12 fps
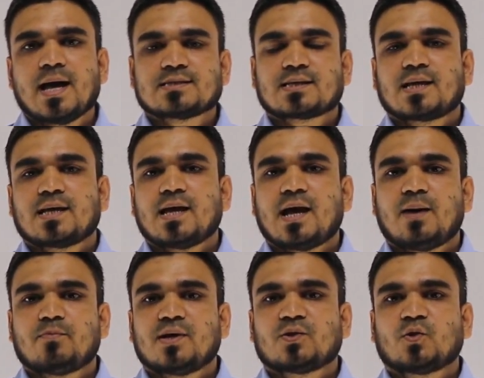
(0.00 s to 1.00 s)
আজকে
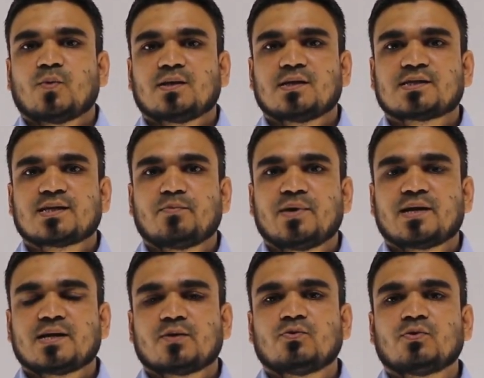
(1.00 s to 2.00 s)
আমরা তোমাদের সামনে
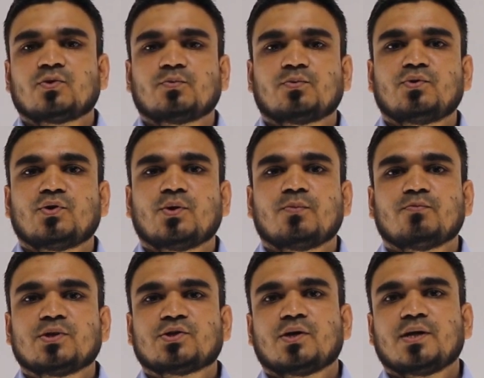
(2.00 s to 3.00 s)
একটি গুরুত্বপূর্ণ
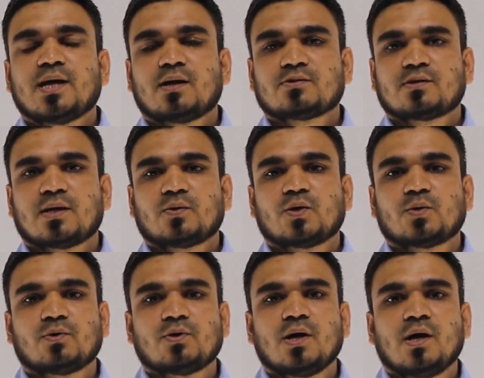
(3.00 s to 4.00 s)
বিষয় নিয়ে আলোচনা
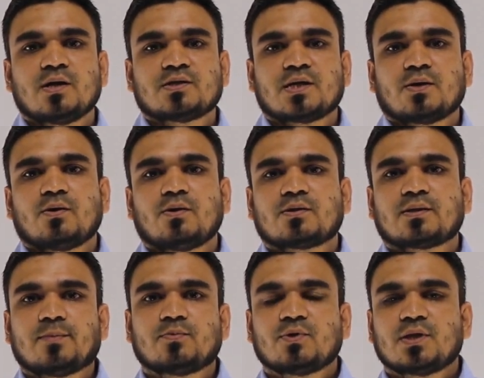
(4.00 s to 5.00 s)
করব সেটা হলো
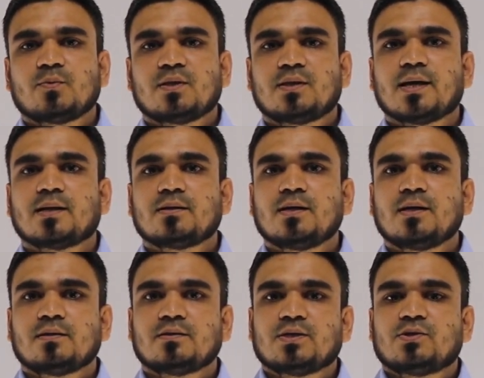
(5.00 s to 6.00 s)
তাপগতিবিদ্যার
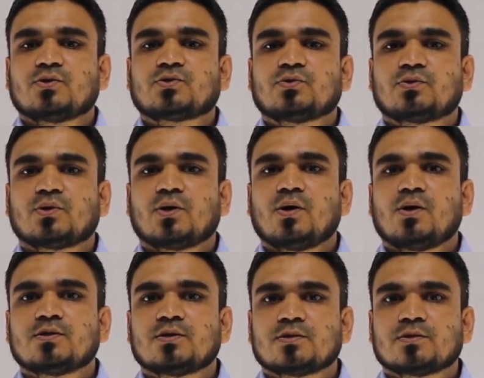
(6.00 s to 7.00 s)
দ্বিতীয় সূত্র
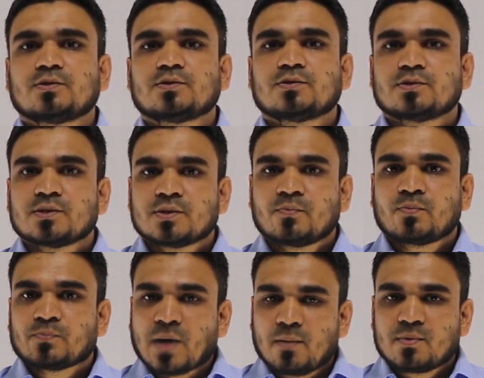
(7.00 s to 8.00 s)

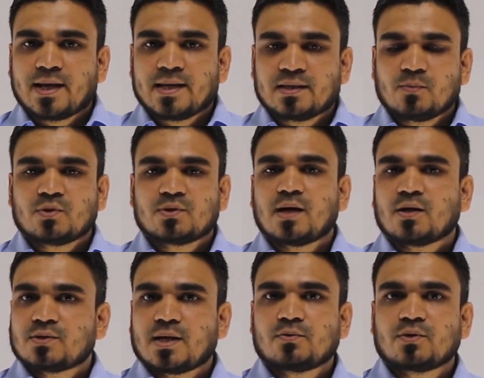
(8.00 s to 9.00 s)
আমরা ইতিমধ্যে
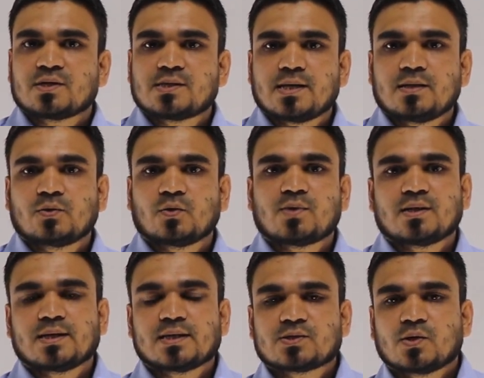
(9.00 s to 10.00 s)
আলোচনা করেছি তোমরা
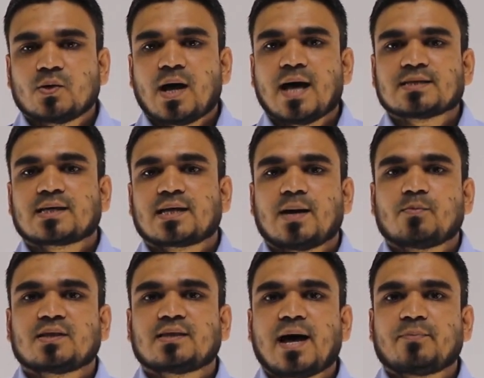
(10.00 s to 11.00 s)
দেখেছো আজকে
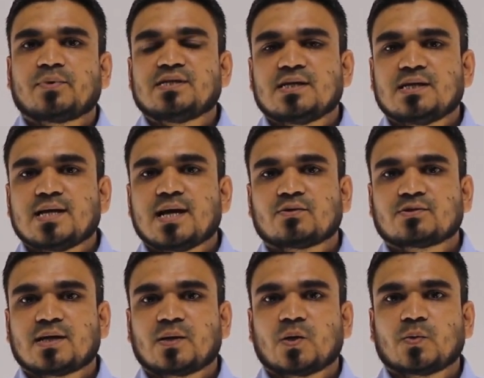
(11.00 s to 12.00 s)
আমরা তাপ ইঞ্জিন নিয়ে
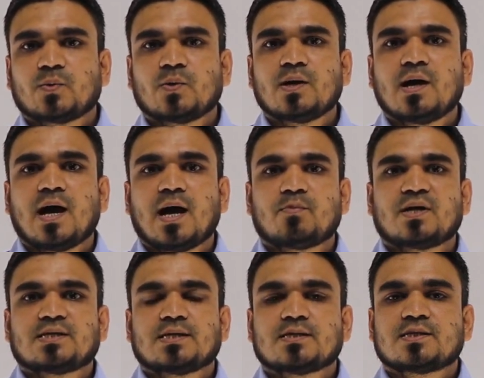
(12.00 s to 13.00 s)
আলোচনা করব
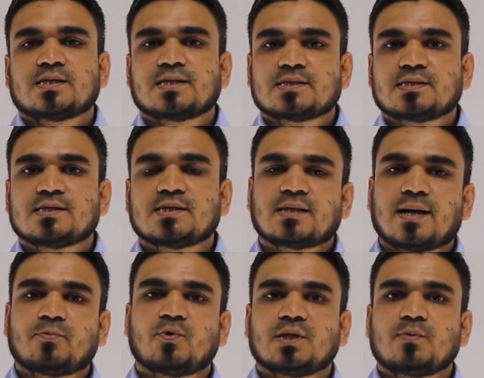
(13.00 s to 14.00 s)
আমরা শিখেছি যে
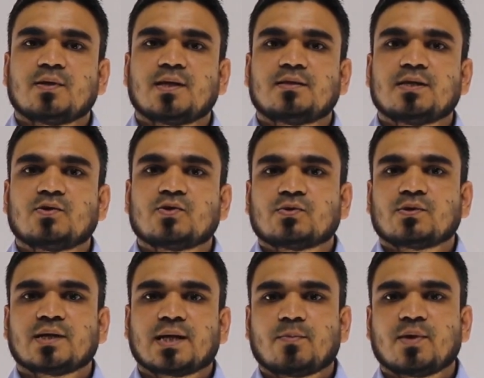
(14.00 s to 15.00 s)
তাপগতিবিদ্যার দ্বিতীয়
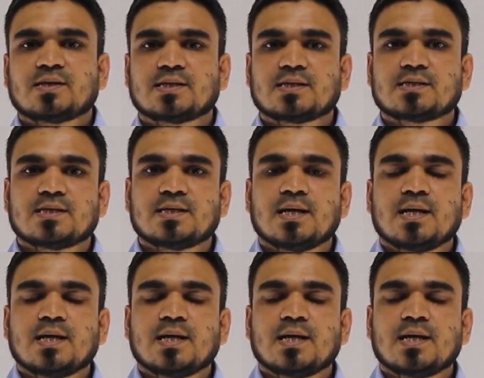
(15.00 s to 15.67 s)
সূত্র থেকে আমরা জেনেছি